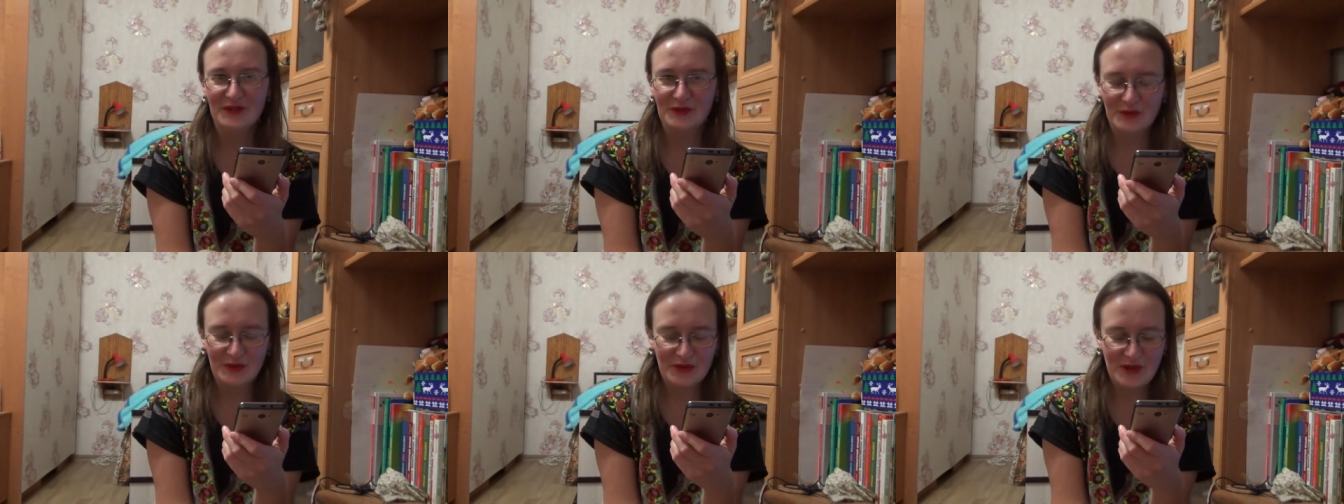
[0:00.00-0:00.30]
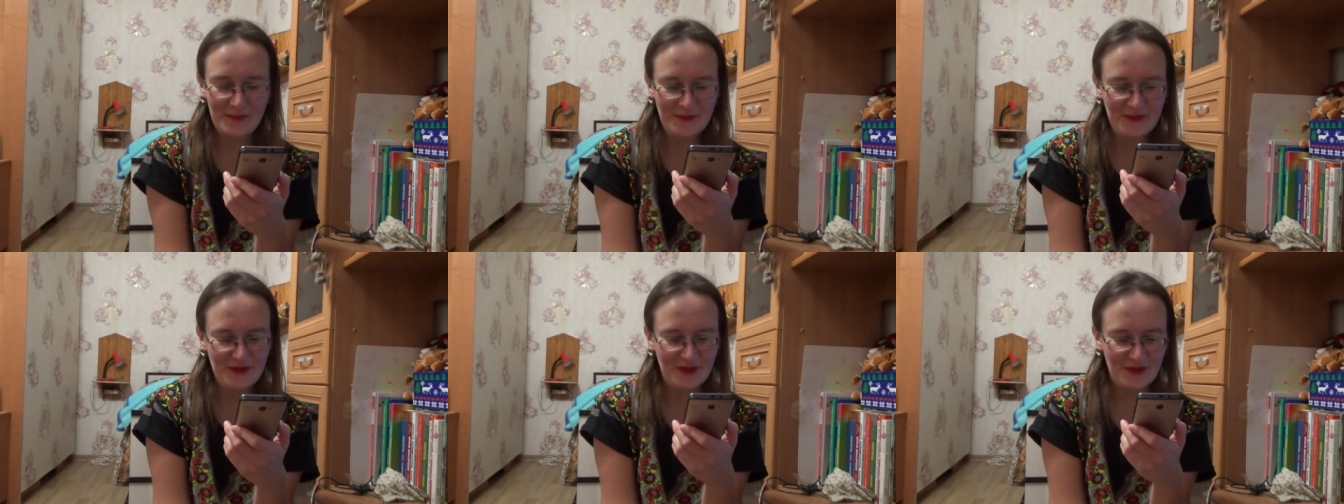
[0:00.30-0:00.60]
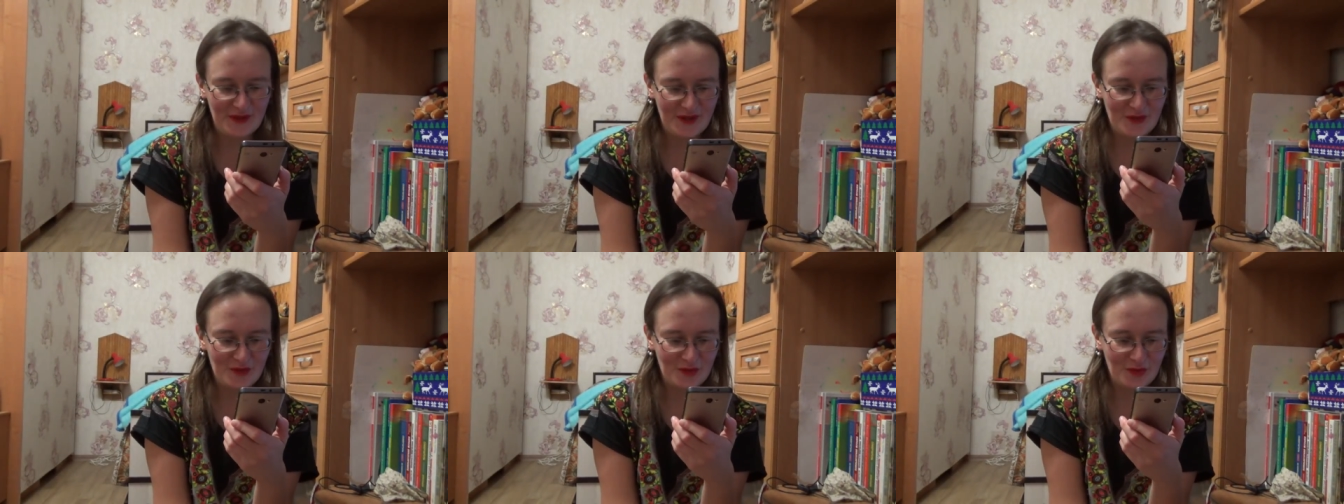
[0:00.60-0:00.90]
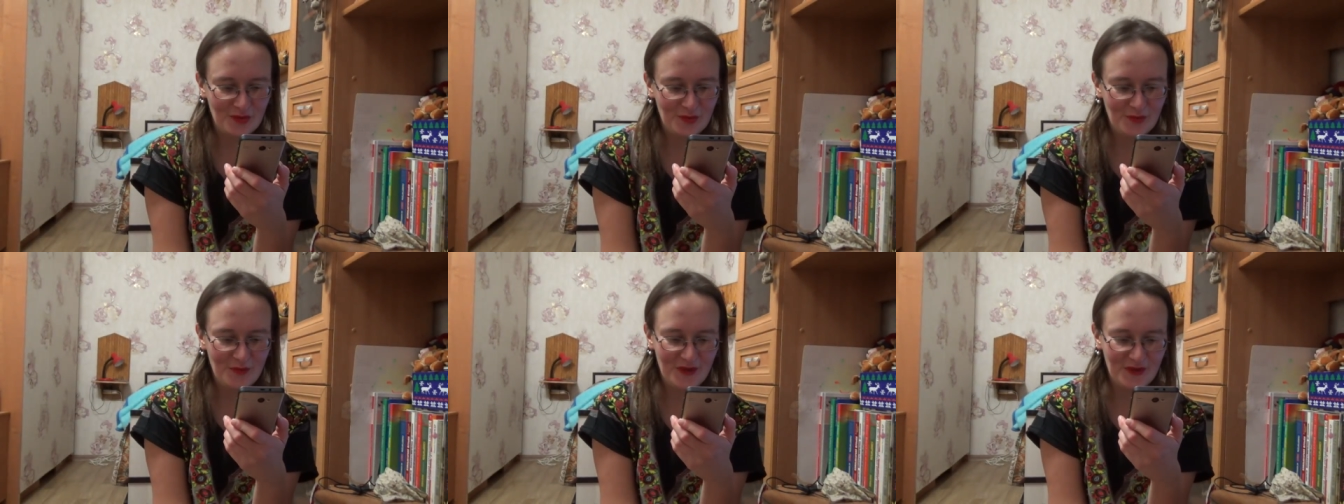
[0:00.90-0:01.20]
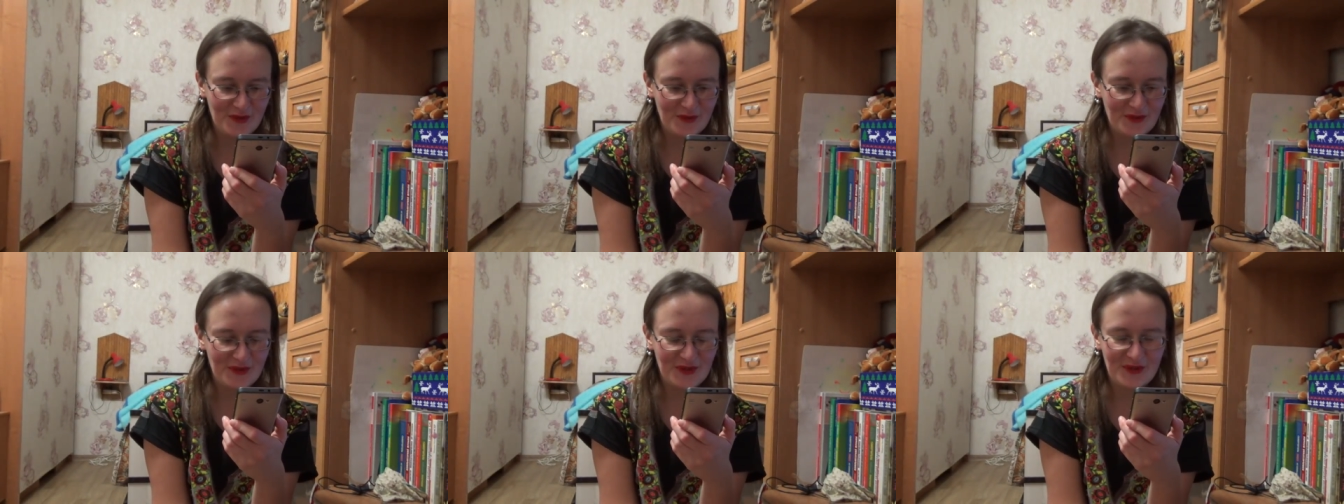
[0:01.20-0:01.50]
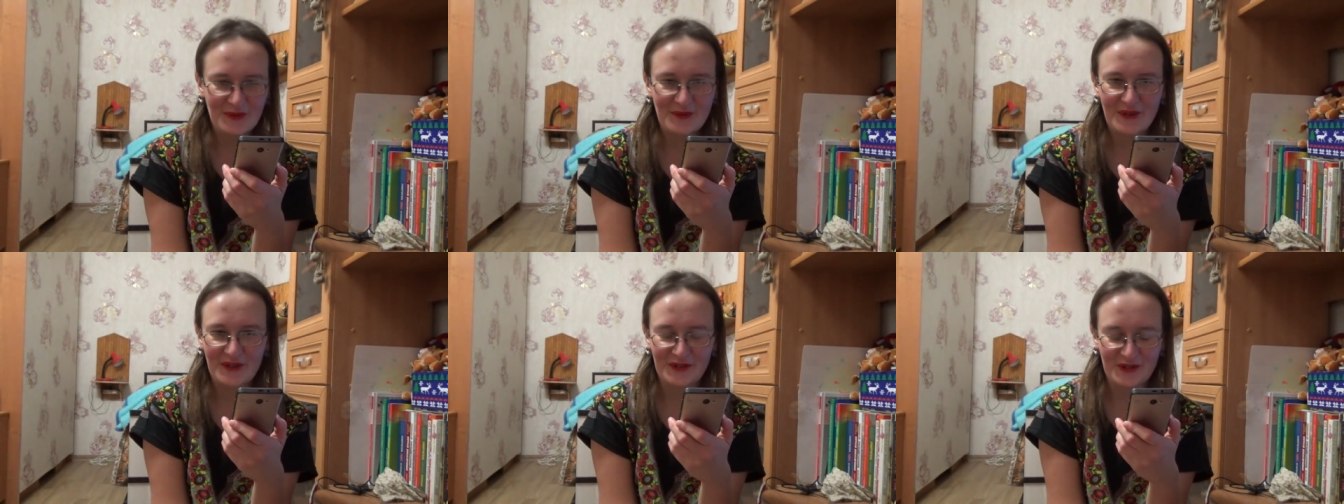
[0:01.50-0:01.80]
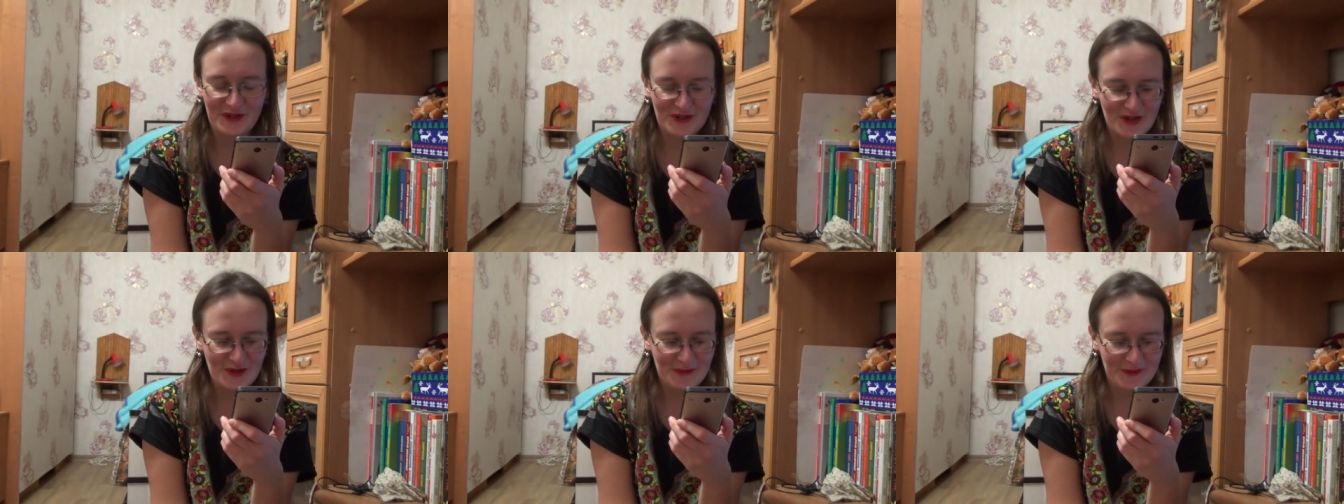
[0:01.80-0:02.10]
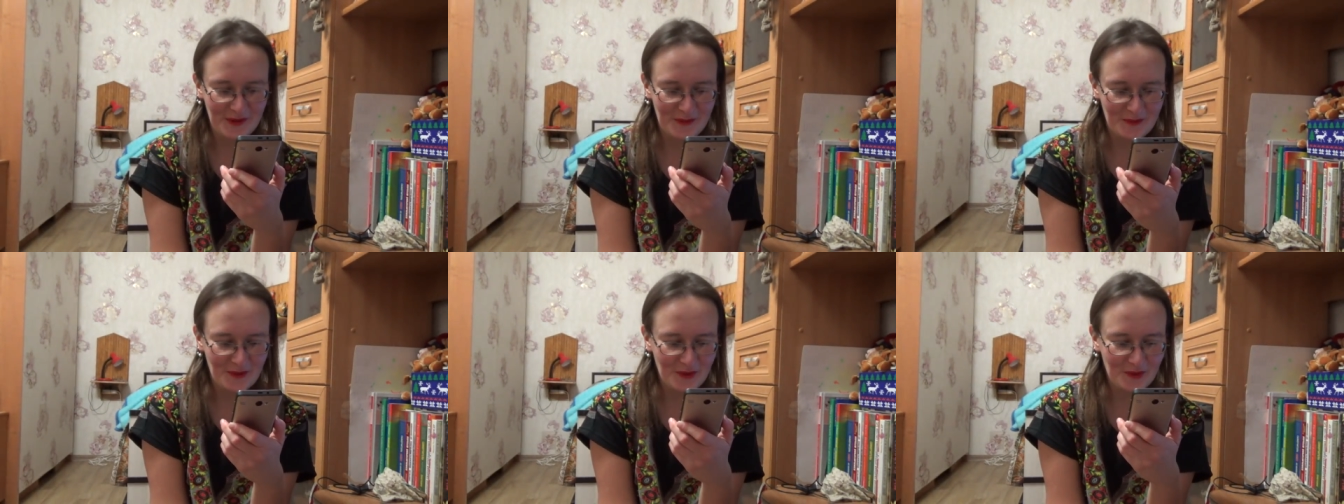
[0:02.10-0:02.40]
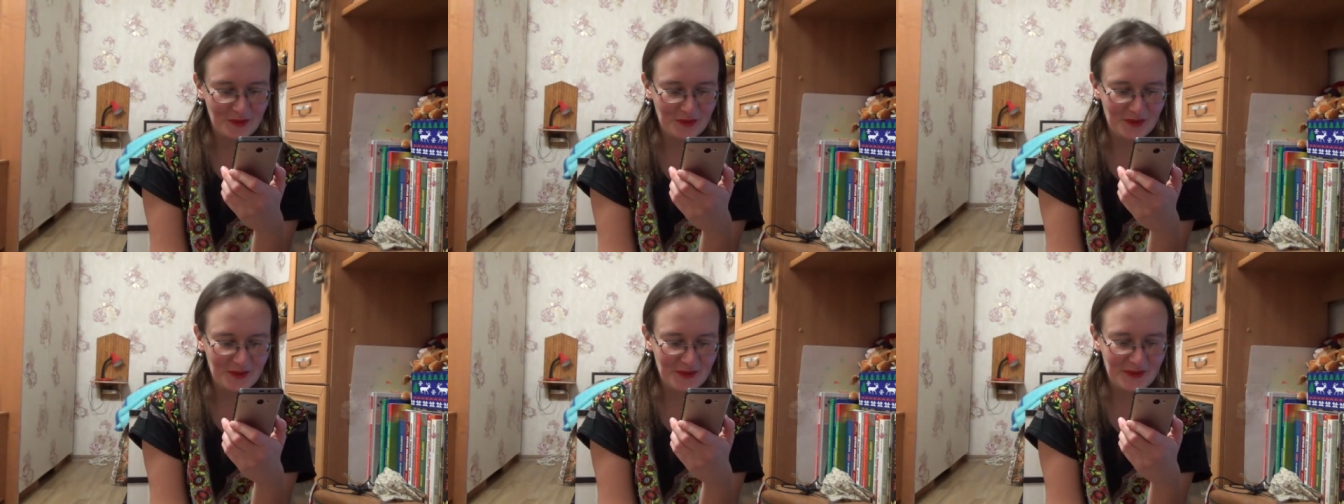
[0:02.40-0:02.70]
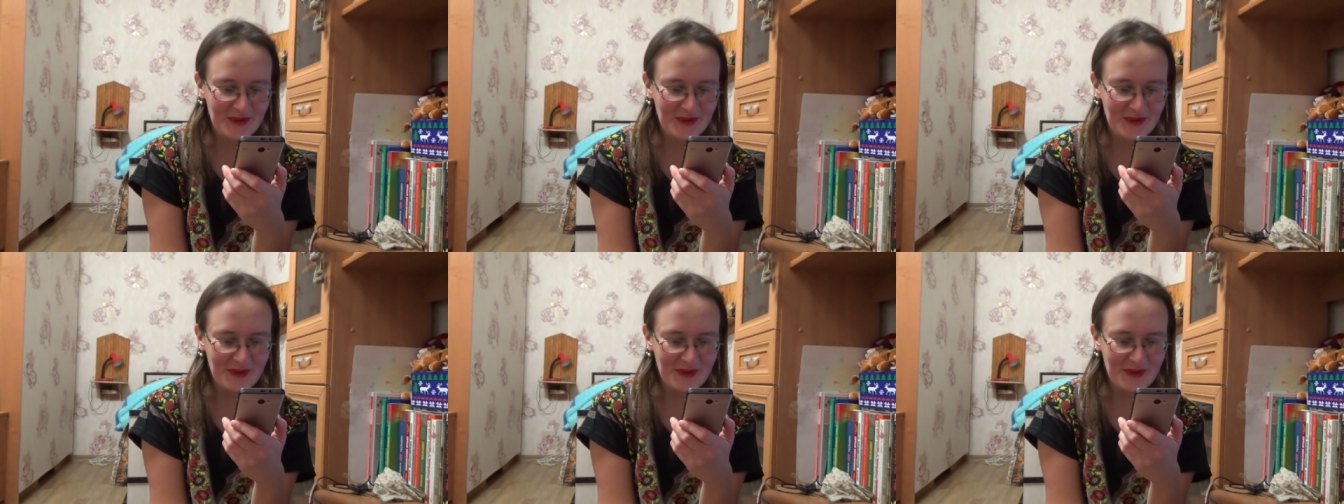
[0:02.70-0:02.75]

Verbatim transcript: но я постараюсь успеть в эти 20 с чем-то минут